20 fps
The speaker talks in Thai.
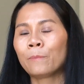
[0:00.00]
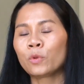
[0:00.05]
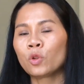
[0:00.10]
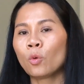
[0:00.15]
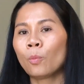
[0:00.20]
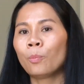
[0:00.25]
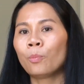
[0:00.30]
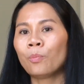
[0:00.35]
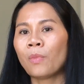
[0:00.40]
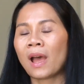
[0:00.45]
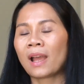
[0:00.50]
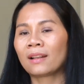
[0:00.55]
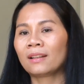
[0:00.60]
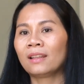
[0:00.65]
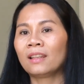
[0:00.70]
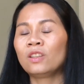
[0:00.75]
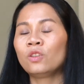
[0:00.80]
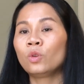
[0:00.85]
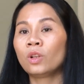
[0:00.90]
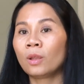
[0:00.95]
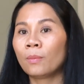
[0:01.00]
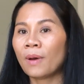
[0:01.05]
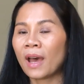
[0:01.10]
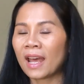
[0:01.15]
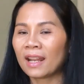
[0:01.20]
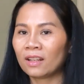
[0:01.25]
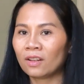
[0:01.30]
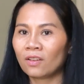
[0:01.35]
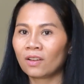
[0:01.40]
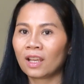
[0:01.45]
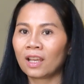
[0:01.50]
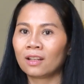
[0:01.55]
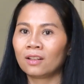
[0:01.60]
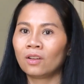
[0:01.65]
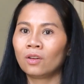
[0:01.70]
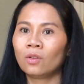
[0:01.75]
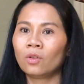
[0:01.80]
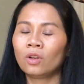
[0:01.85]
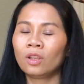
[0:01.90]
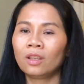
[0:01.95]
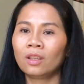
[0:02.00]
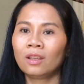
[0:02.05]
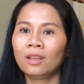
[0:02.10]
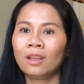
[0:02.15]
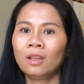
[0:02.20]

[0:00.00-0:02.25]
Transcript: จุ่มปากแต่อยู่ในบ้านเนาะค่ะเนาะโอ้ย